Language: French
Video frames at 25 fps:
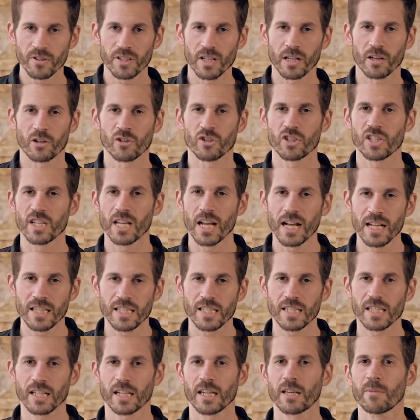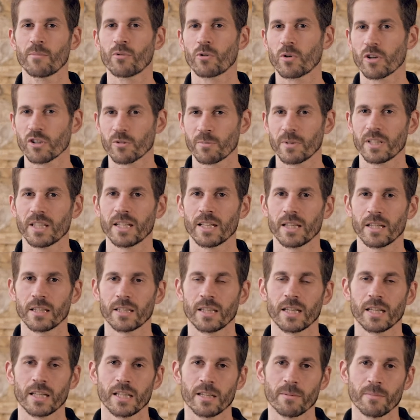ça Quand je dis attirer, pourquoi je mets des,
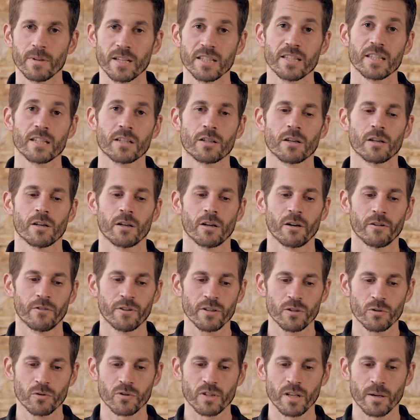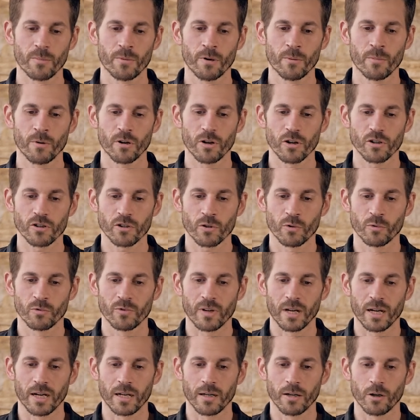des guillemets C'est que, en fait, tout simplement, lorsqu'on
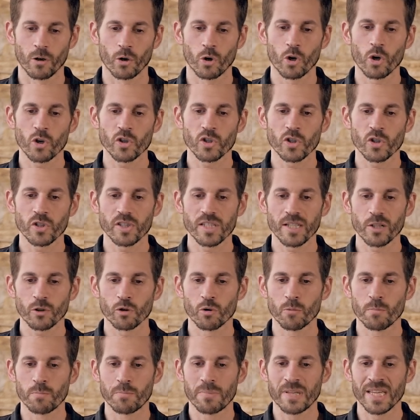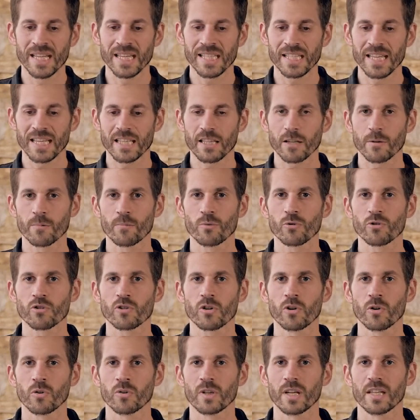va ressentir du bien-être pour ce
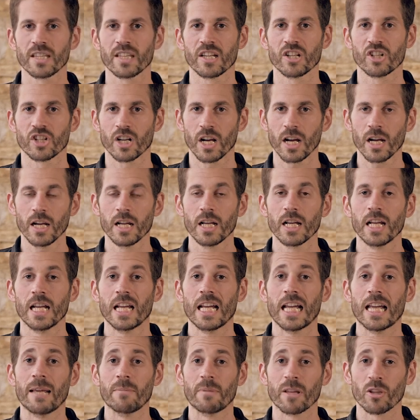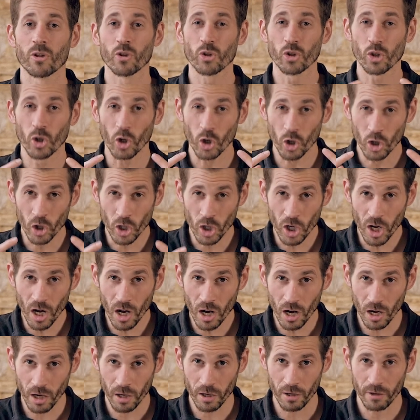que l'on a déjà, eh bien, notre
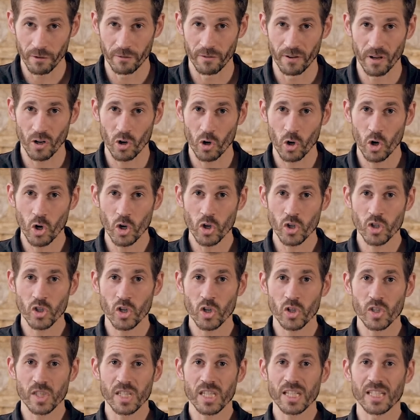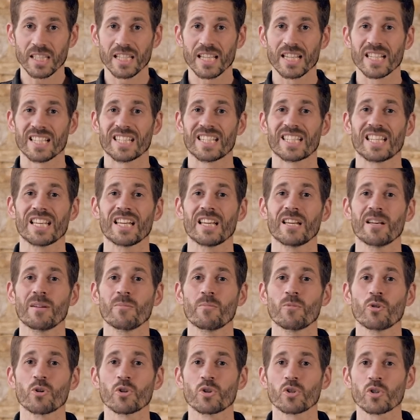corps va ressentir des
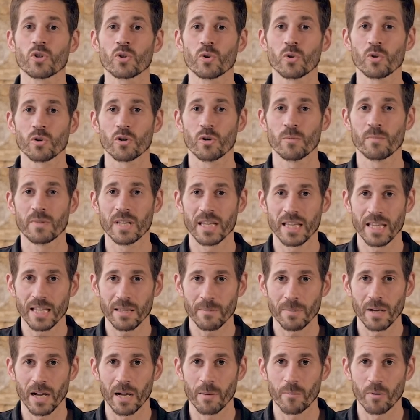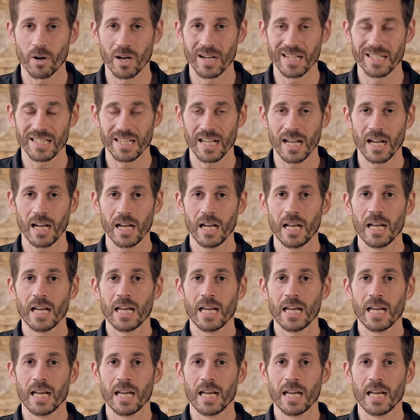émotions de bien-être par rapport à ça,